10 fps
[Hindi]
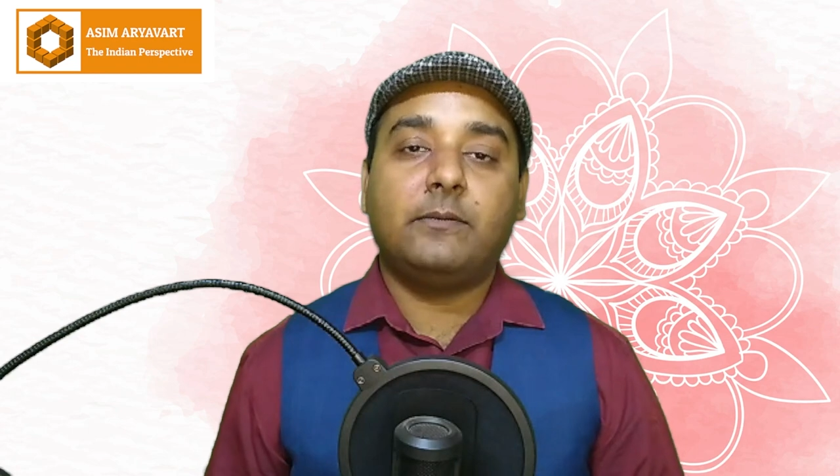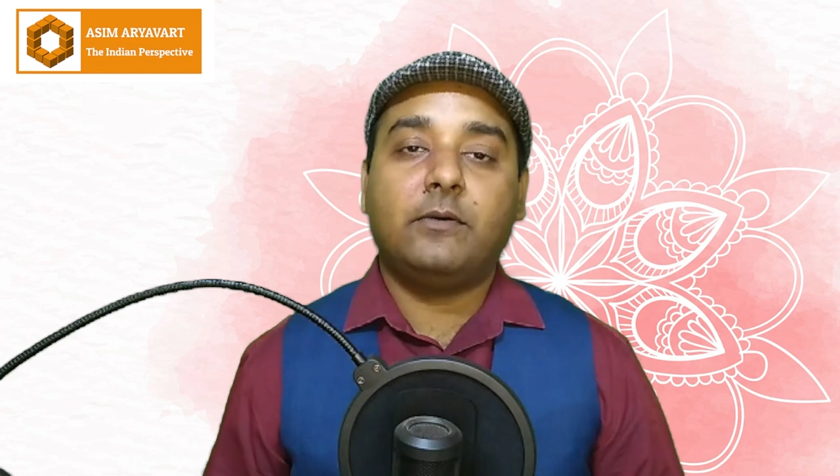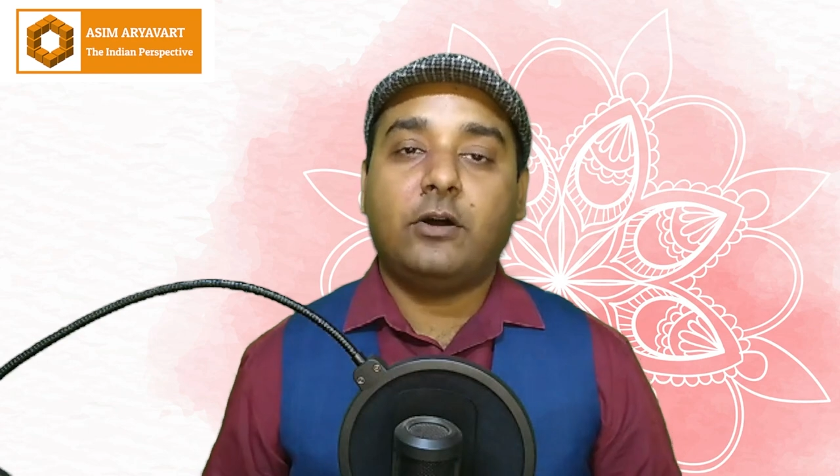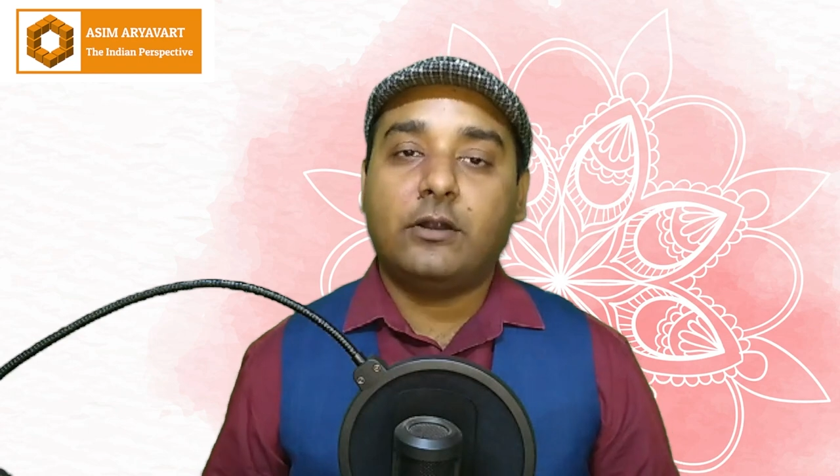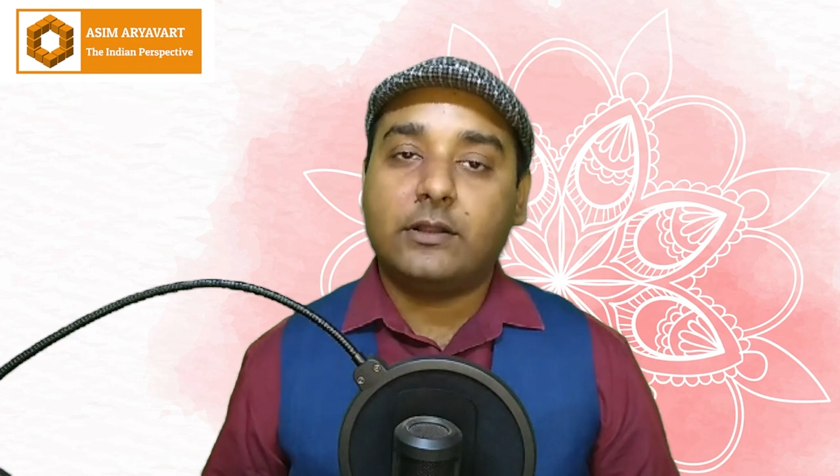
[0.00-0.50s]

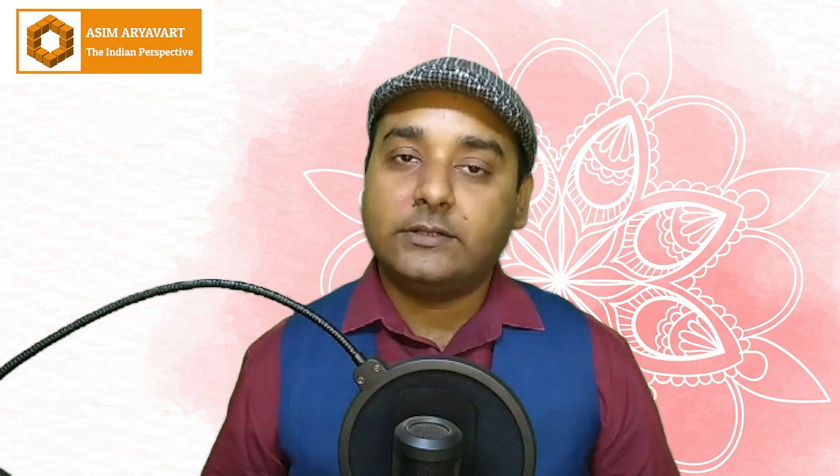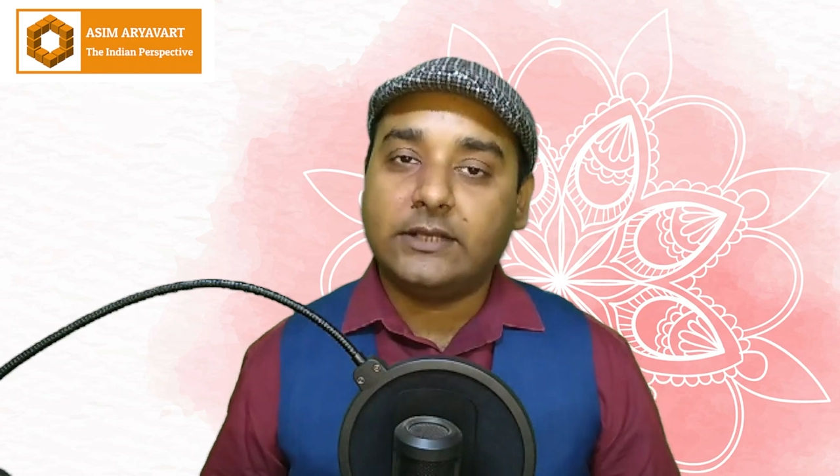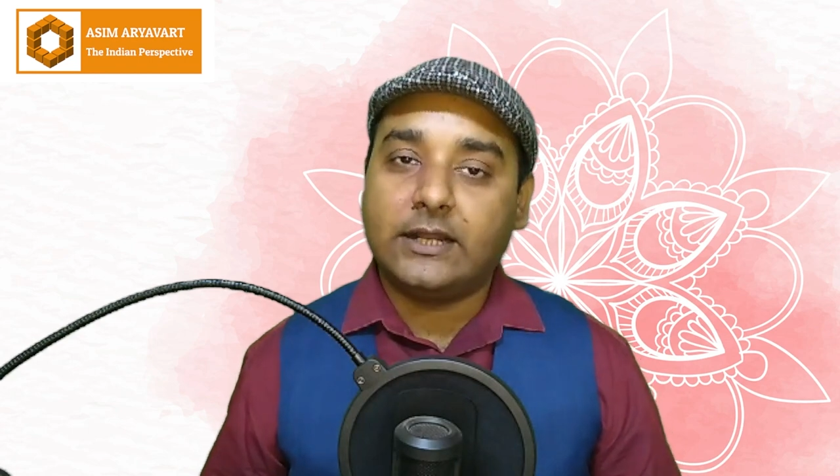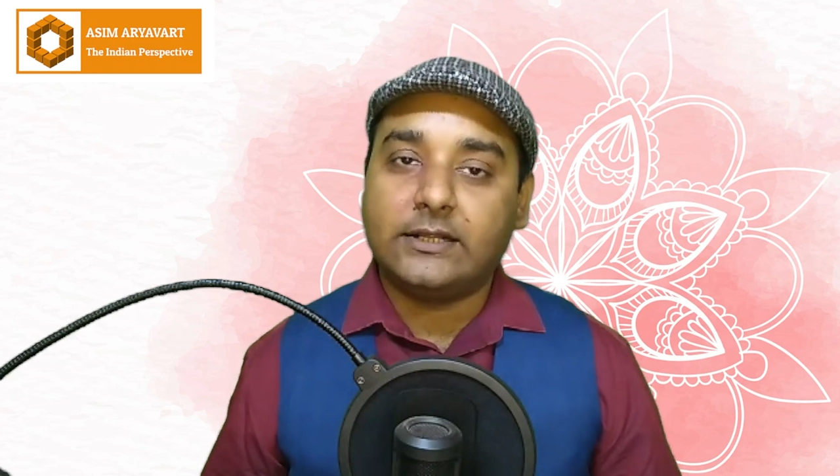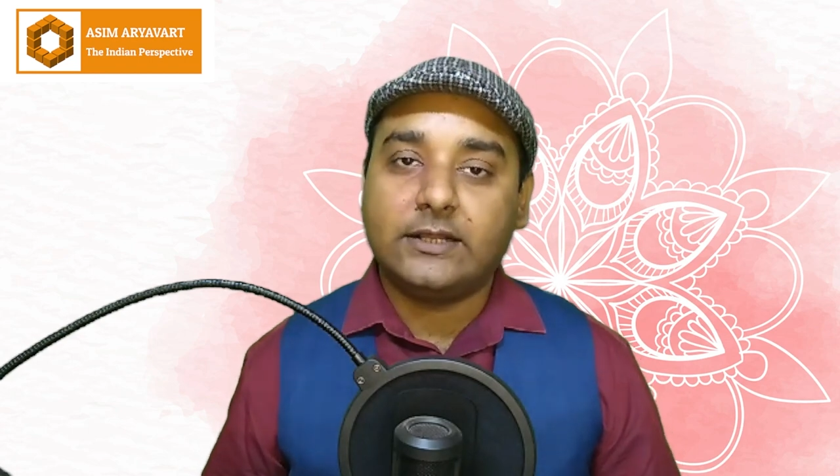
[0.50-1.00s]
और
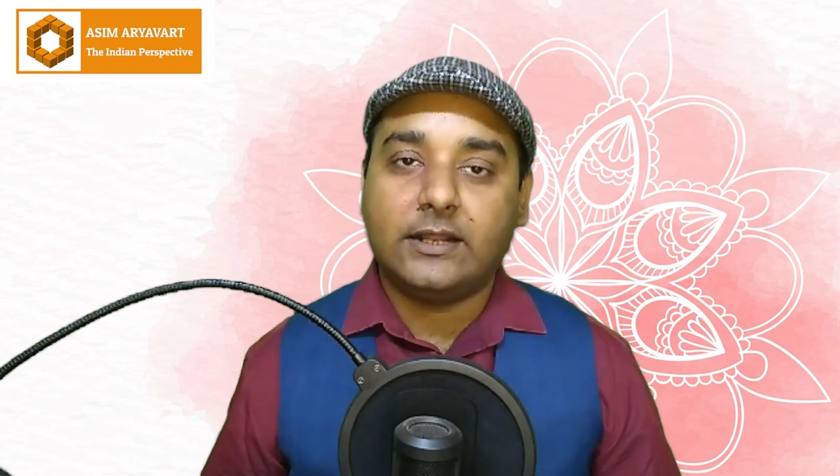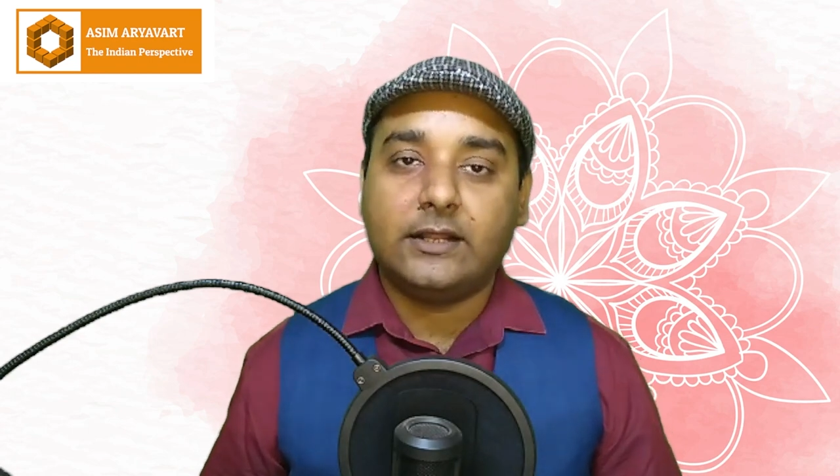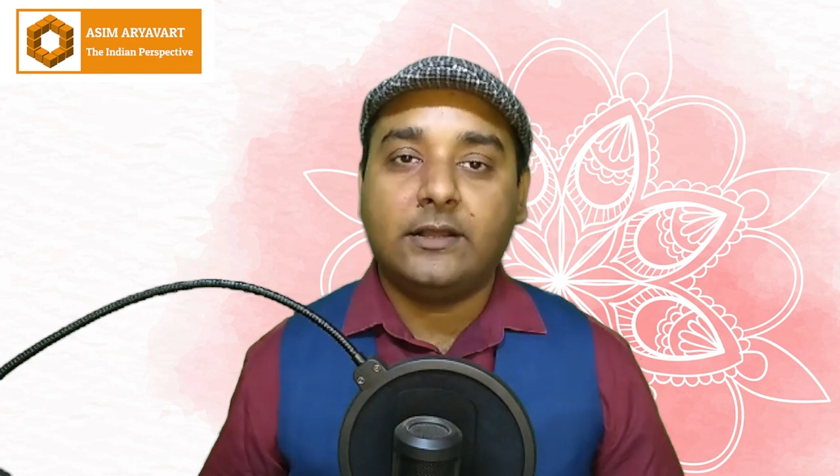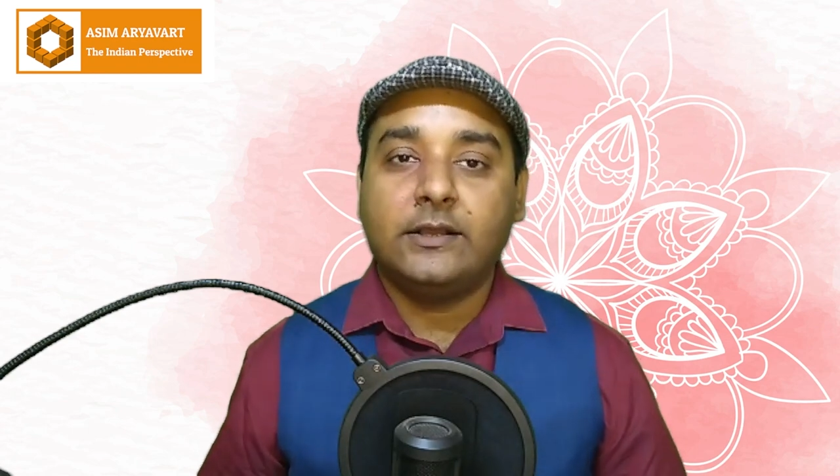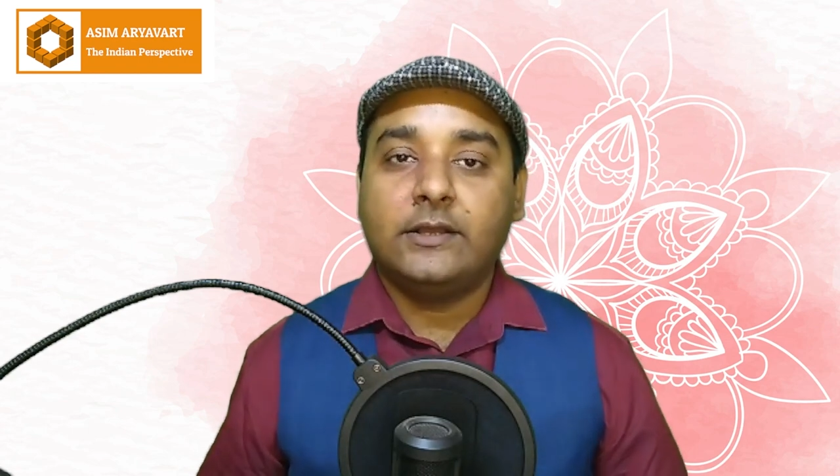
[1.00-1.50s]
ज़्यादा से ज़्यादा